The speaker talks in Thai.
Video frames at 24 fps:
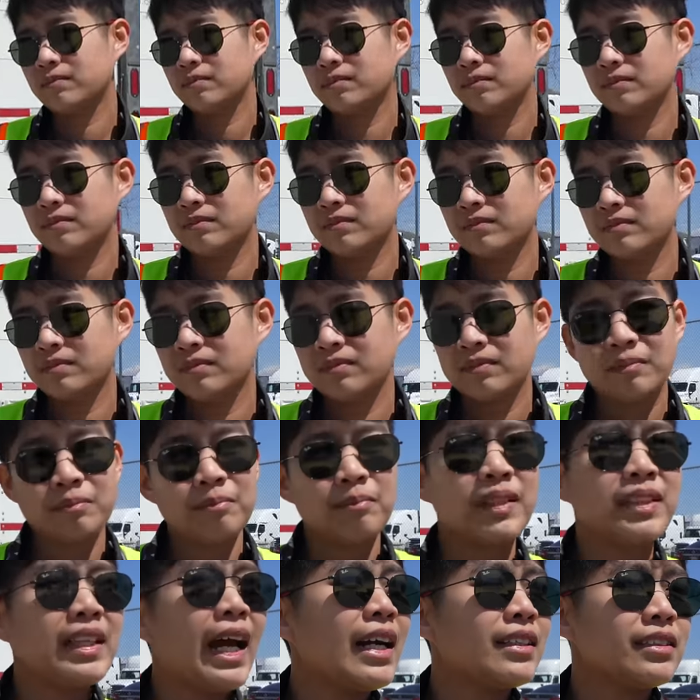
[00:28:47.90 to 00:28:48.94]
ไมอ่ะ
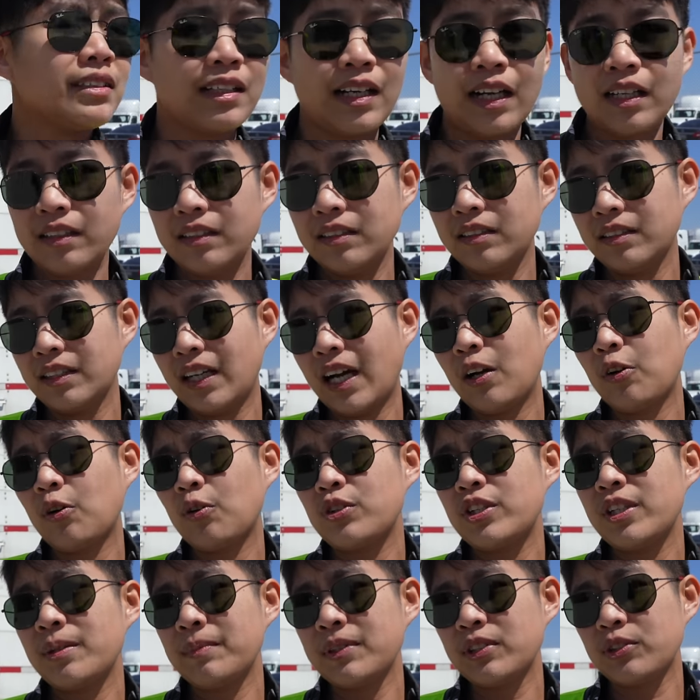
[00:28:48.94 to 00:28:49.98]
มันต่างจากรัฐอื่นค่าครอ
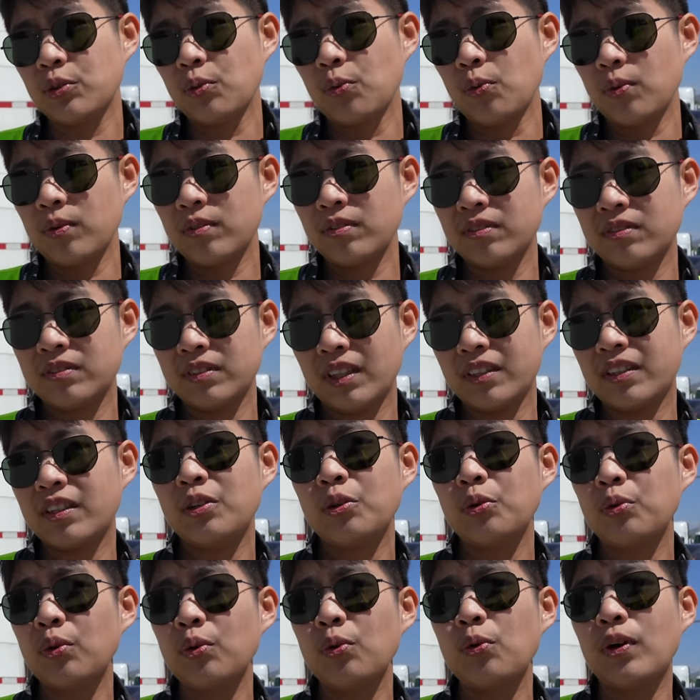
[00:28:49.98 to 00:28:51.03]
งชีพมันสูงอย่างที่
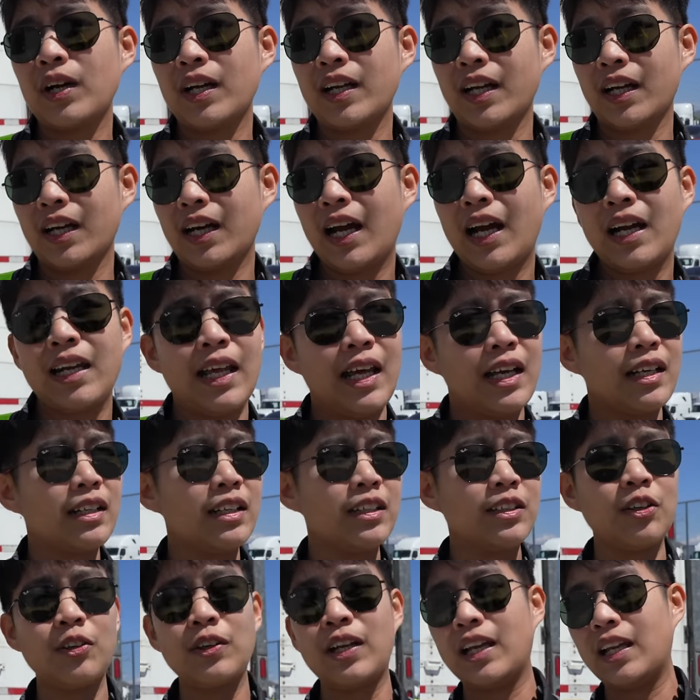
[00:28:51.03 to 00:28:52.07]
รู้ๆกันอ่ะค่าแรง
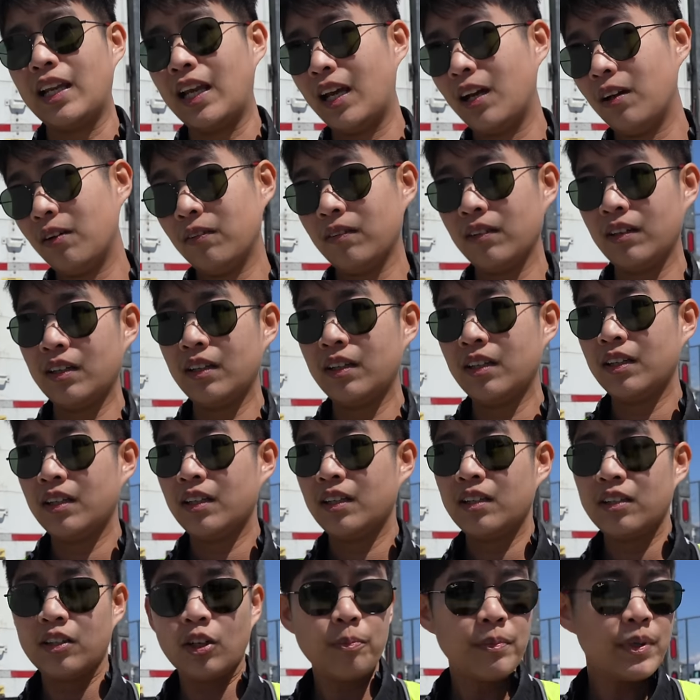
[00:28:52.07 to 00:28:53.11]
ขึ้นเท่าไหร่แล้ว
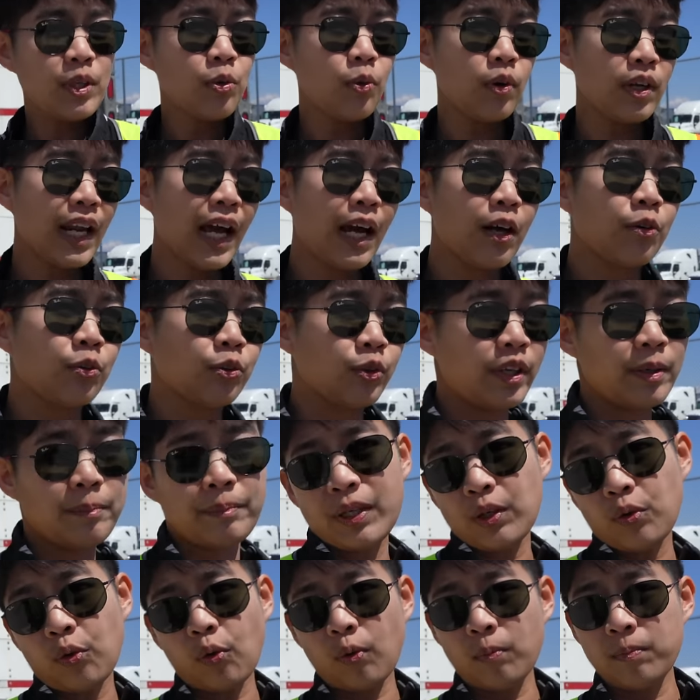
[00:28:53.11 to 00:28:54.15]
แล้วมีหัวล่างของตัวเอง
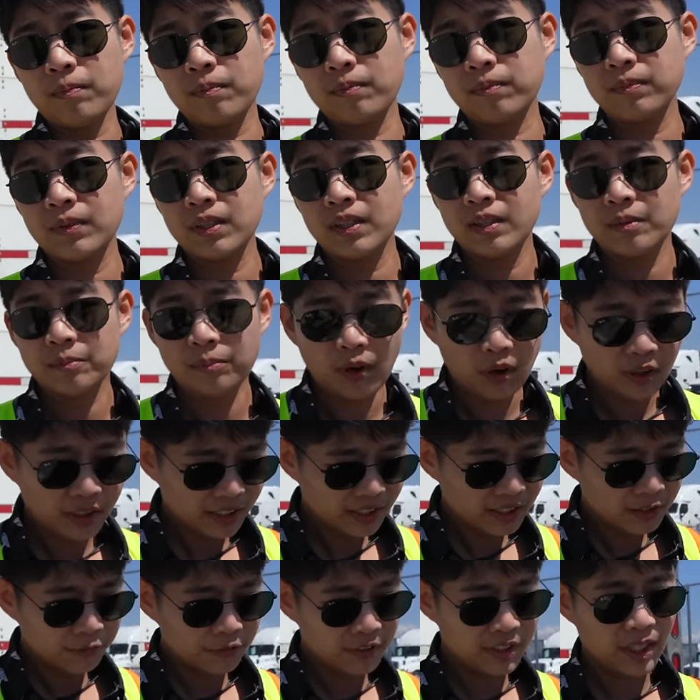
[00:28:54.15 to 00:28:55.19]
ไม่คุ้มเพราะแค
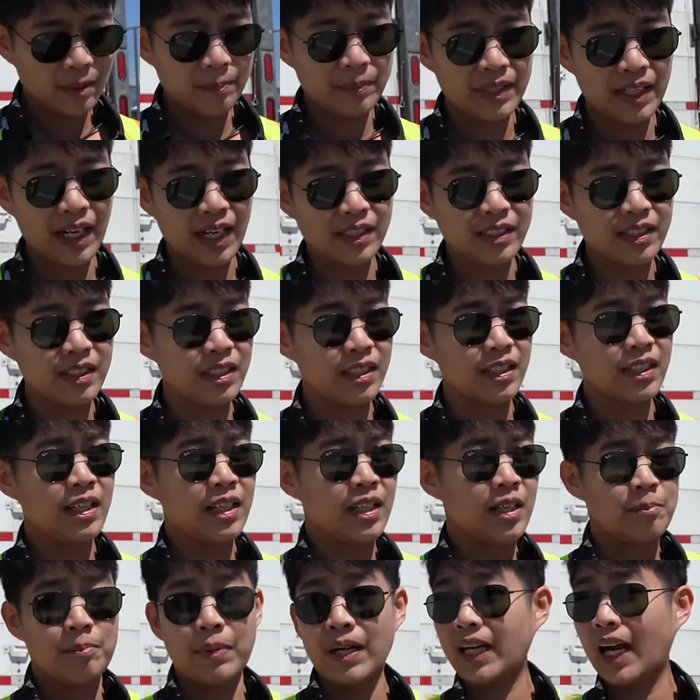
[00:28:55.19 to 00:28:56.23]
ลิฟอร์เนียเป็นรัฐที่
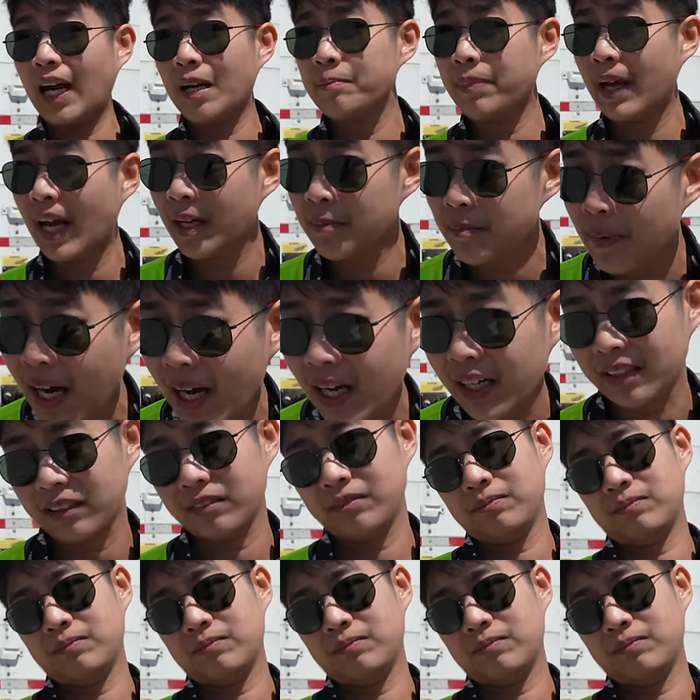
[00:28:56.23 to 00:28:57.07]
ประกันแพงมาก